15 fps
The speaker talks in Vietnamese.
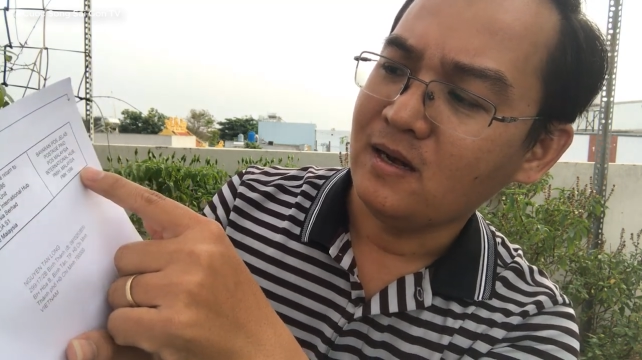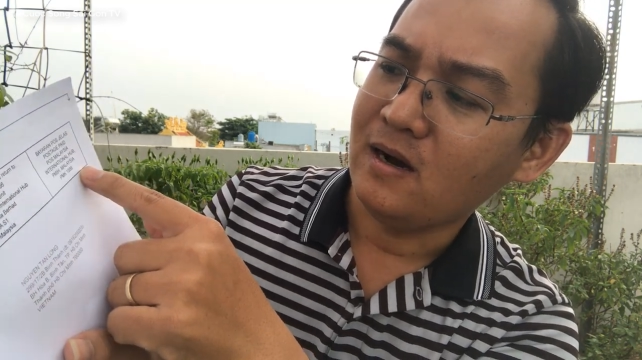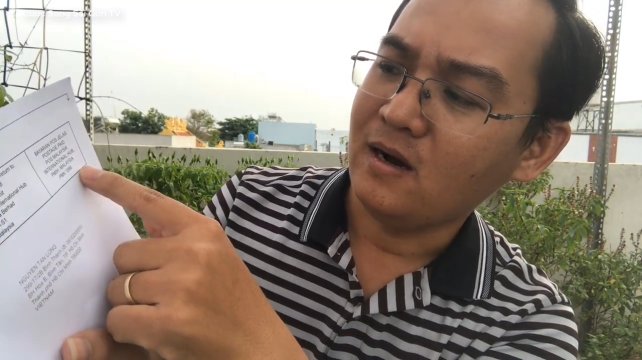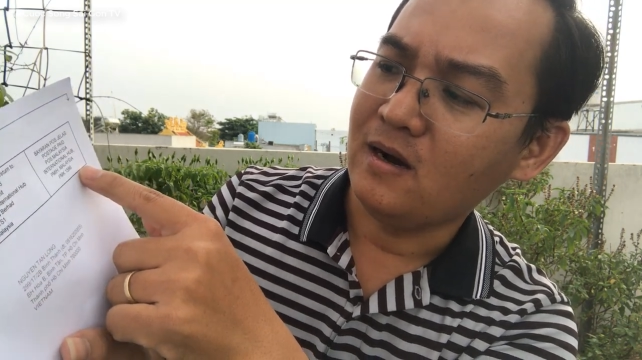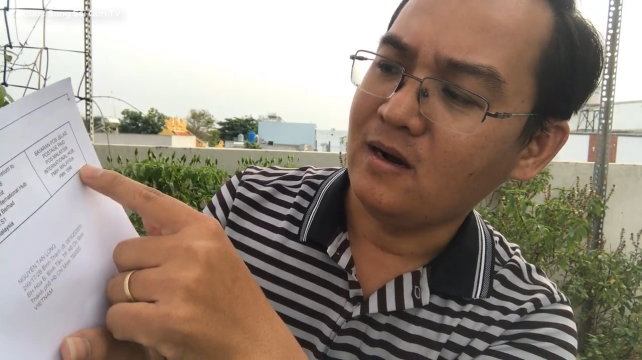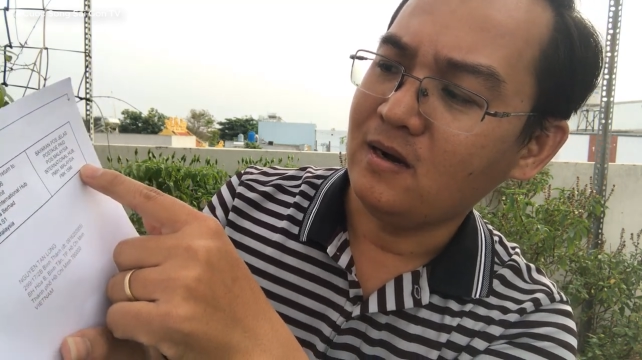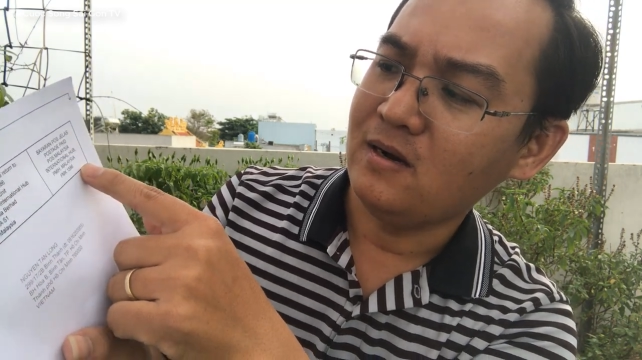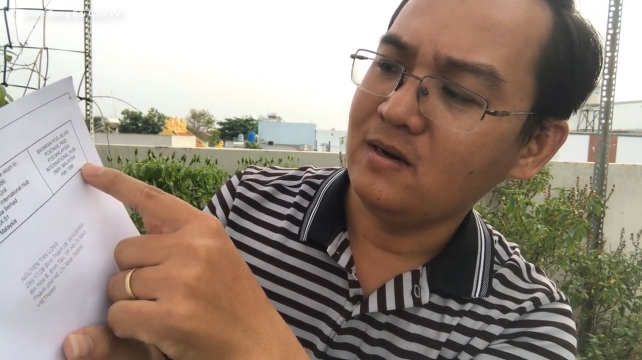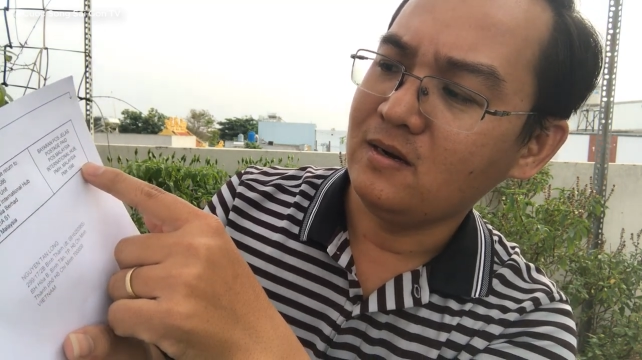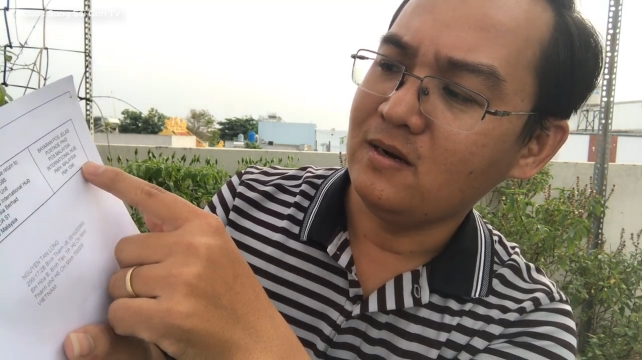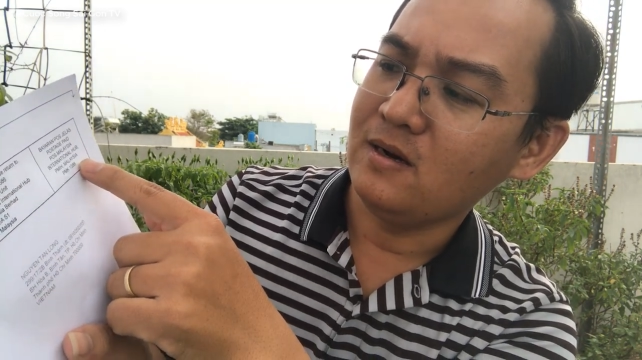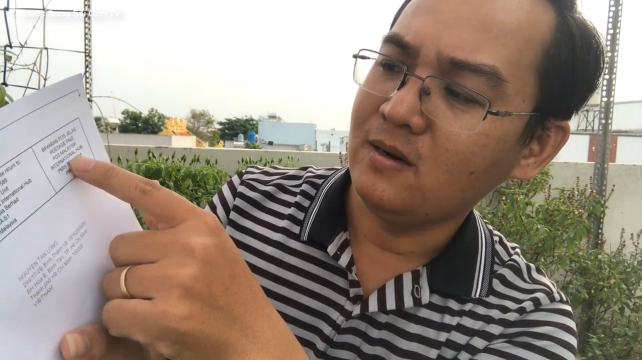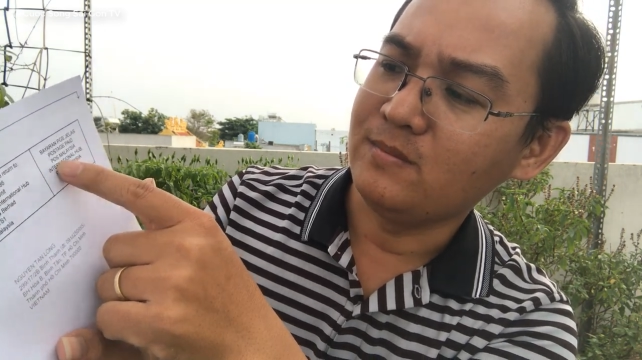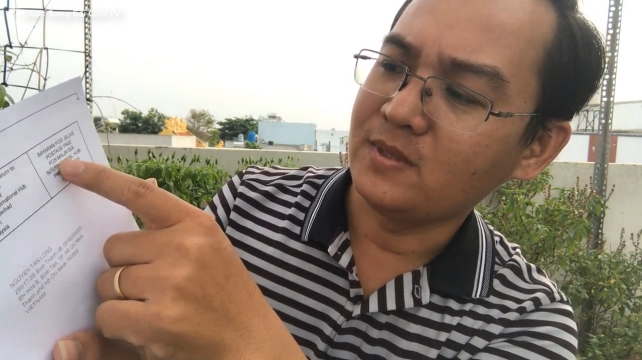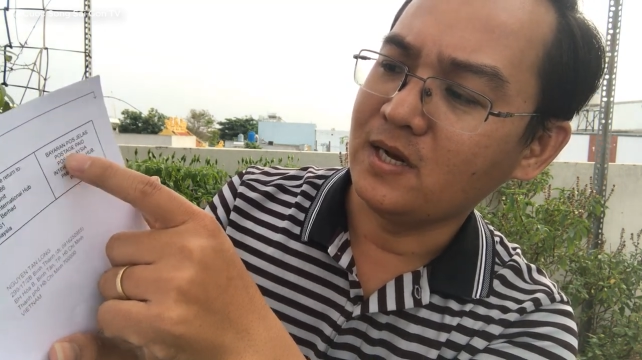ở
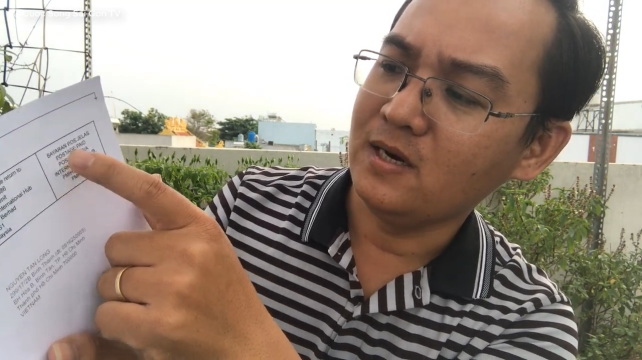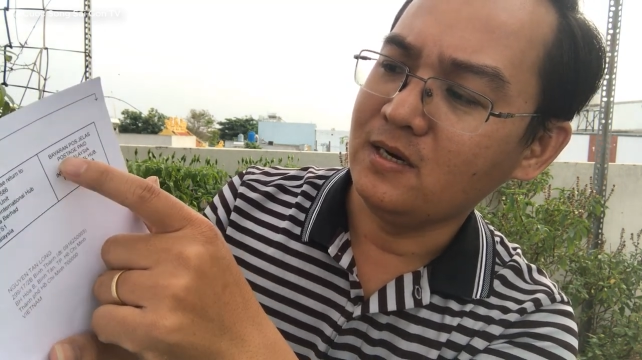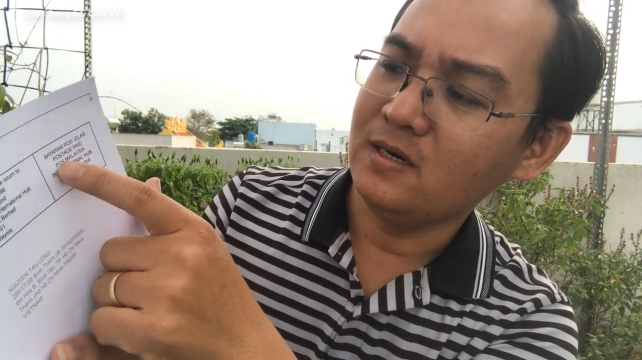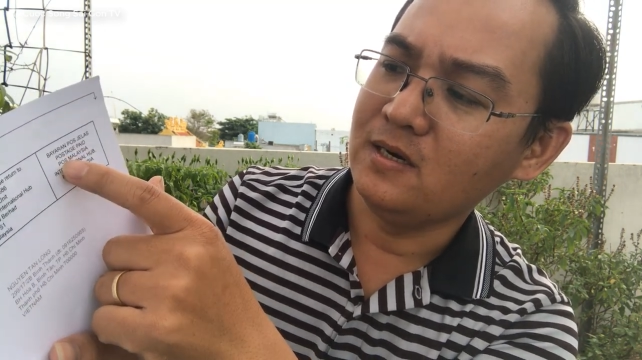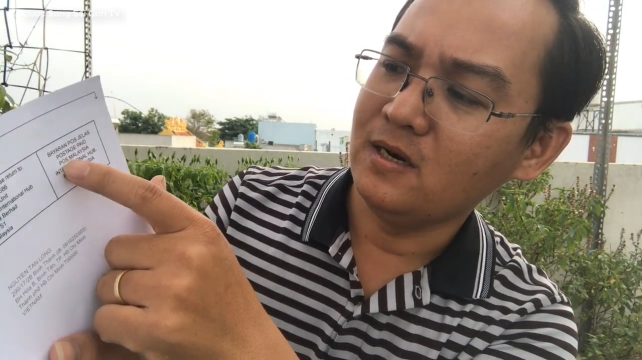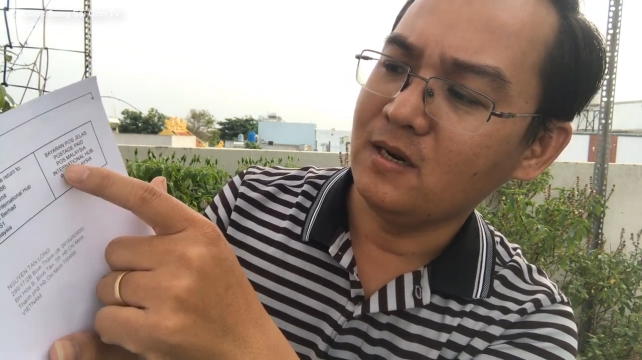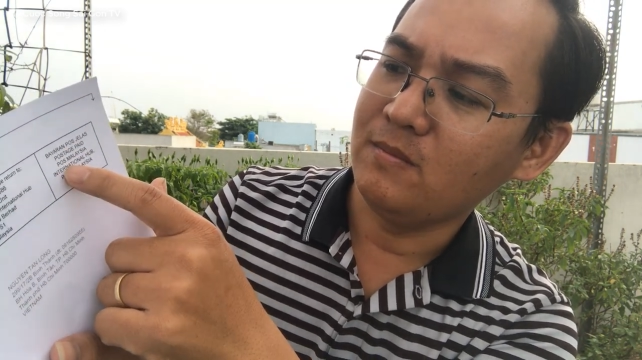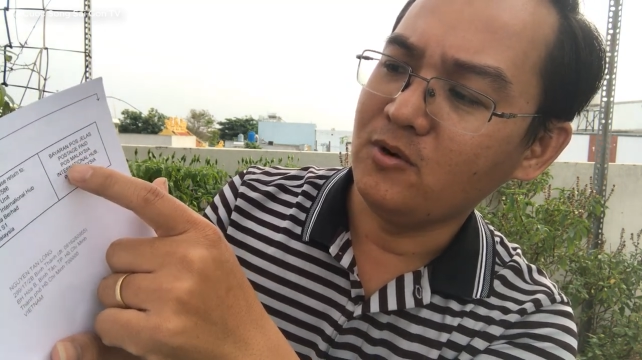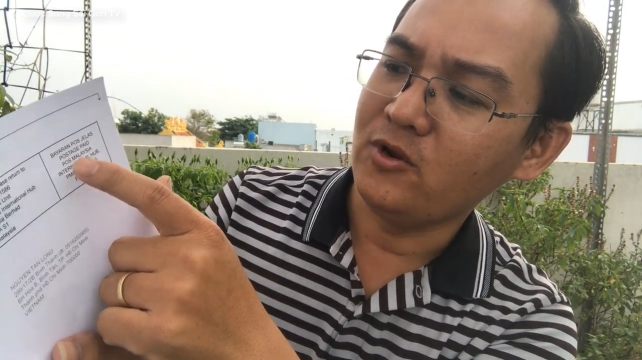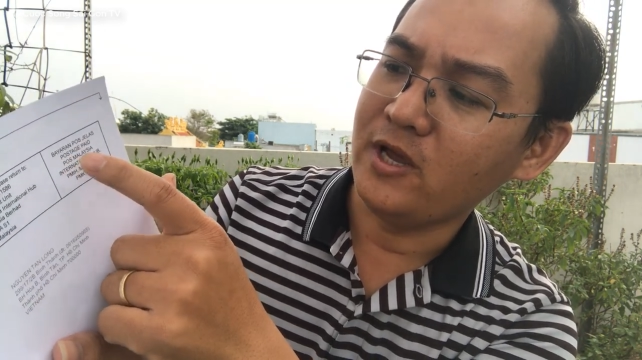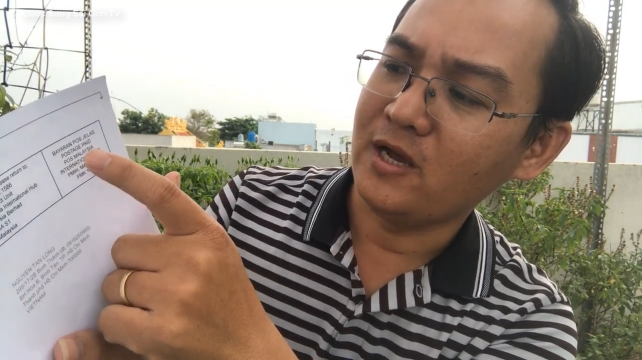hòm thư ờ, bưu